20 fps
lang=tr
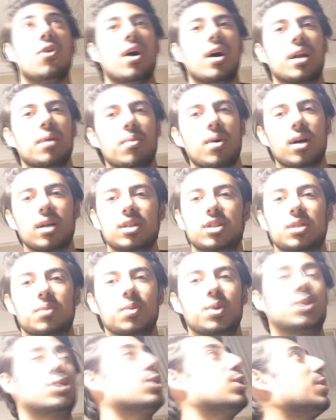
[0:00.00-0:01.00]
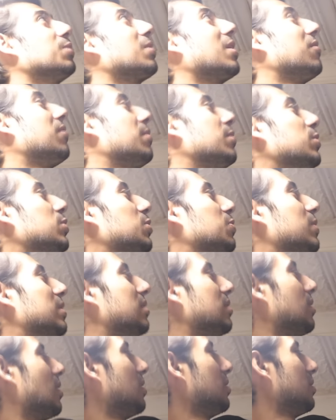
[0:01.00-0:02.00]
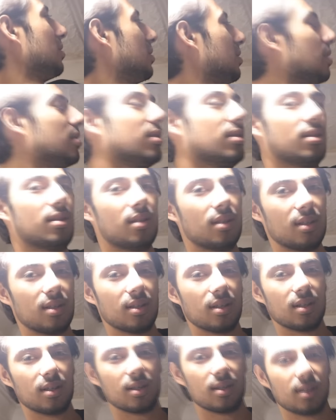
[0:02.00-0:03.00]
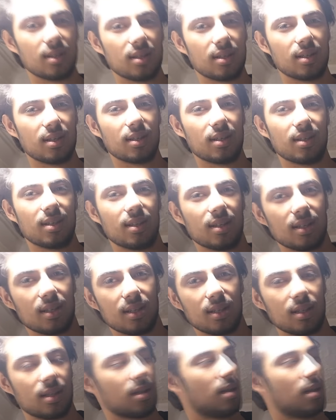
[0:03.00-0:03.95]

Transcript: Fare mağara çıkmasın oğlum kafama düşmesin lan. Yok lan o kadar da değil.